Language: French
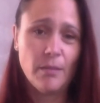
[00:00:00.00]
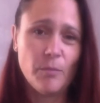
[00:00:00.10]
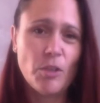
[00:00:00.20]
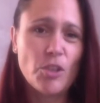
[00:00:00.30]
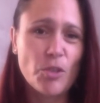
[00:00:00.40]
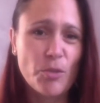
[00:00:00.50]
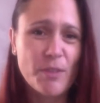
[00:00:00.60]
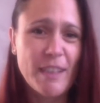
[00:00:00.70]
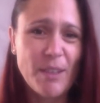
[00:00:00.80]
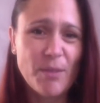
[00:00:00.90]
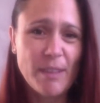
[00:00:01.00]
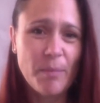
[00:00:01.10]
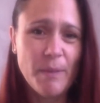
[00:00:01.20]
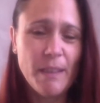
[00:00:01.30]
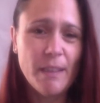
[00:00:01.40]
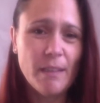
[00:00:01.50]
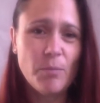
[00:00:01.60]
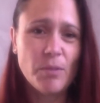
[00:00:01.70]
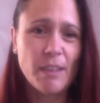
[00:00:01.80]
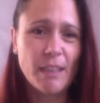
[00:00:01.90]
moi, je conseille le tapis
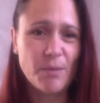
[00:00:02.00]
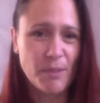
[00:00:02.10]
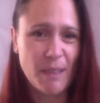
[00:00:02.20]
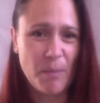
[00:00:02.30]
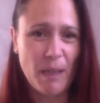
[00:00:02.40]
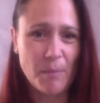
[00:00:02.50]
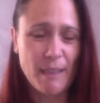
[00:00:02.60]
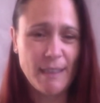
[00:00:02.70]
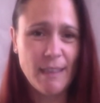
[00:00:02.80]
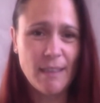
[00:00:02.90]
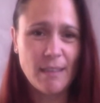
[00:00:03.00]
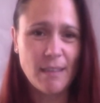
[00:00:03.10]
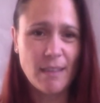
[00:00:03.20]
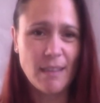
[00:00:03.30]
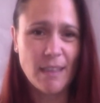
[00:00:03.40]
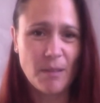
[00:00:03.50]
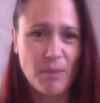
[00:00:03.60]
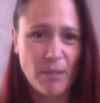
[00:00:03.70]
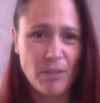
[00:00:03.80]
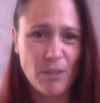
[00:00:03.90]
pour des raisons très pragmatiques, c'est-à-dire comme
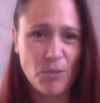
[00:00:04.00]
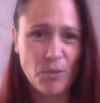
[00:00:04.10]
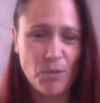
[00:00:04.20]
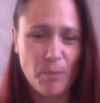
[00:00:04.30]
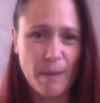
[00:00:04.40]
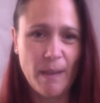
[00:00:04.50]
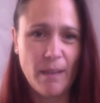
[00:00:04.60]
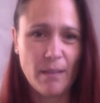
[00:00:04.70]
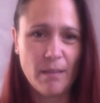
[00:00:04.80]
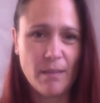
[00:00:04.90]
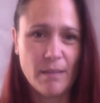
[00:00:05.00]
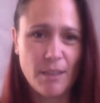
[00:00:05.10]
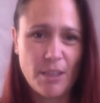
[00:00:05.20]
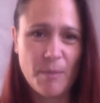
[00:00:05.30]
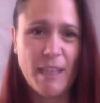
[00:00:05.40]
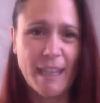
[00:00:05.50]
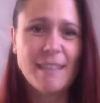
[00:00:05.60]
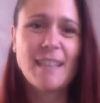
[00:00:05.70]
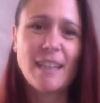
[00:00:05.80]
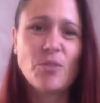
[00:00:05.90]
ça, vous êtes sûr de pas, euh, si jamais il
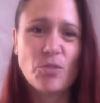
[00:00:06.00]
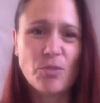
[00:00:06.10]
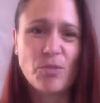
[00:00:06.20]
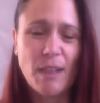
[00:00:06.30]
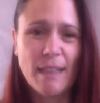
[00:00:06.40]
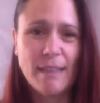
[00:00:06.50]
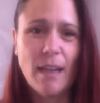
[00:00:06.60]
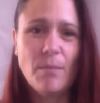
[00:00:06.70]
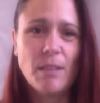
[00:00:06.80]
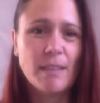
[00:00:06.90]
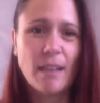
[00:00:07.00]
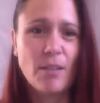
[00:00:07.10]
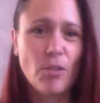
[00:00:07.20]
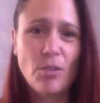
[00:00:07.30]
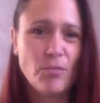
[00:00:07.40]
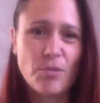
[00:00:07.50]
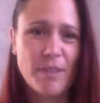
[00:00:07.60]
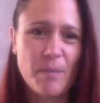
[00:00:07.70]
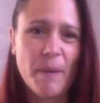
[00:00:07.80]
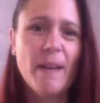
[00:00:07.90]
reste quelque chose sur la table et que ça colle ou je
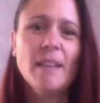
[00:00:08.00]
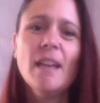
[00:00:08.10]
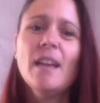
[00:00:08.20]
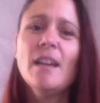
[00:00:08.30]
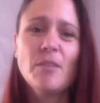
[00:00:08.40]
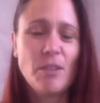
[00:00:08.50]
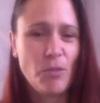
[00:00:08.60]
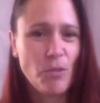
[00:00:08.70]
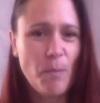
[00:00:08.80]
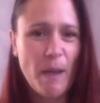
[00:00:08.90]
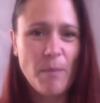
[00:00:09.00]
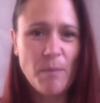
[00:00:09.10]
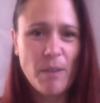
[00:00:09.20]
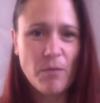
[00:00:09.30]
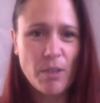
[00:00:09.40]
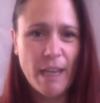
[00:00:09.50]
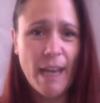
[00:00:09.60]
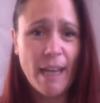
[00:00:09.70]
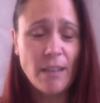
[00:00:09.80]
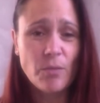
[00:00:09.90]
sais pas, vous êtes sûr de pas abîmer vos
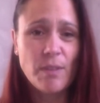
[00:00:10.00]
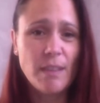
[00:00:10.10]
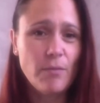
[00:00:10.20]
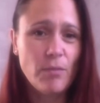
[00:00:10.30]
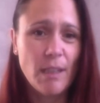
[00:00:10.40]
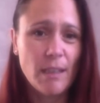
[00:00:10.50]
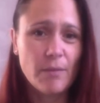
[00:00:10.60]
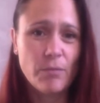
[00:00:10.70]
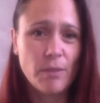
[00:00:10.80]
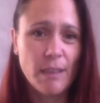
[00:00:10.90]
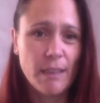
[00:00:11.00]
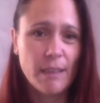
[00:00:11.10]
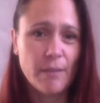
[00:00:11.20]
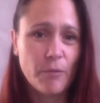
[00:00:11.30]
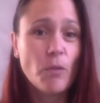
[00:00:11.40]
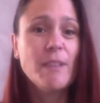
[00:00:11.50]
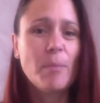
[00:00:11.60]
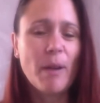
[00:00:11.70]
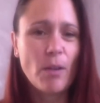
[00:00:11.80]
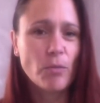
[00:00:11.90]
cartes. Aussi, vous ne les, frottez
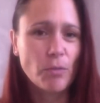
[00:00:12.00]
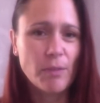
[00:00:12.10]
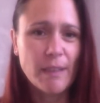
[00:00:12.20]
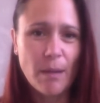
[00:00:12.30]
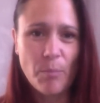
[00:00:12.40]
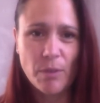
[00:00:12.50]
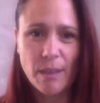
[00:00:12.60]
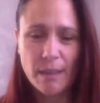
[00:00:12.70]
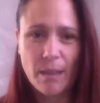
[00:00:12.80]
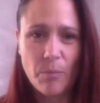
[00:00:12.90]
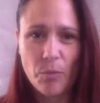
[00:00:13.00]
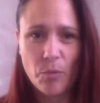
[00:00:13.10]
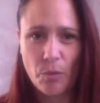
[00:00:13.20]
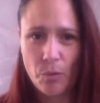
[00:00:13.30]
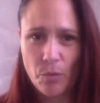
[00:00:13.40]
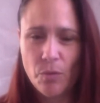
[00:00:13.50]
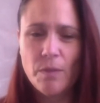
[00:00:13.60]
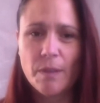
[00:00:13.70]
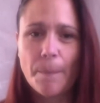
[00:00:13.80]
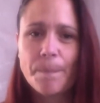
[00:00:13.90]
pas contre une table peut-être un peu rugueuse.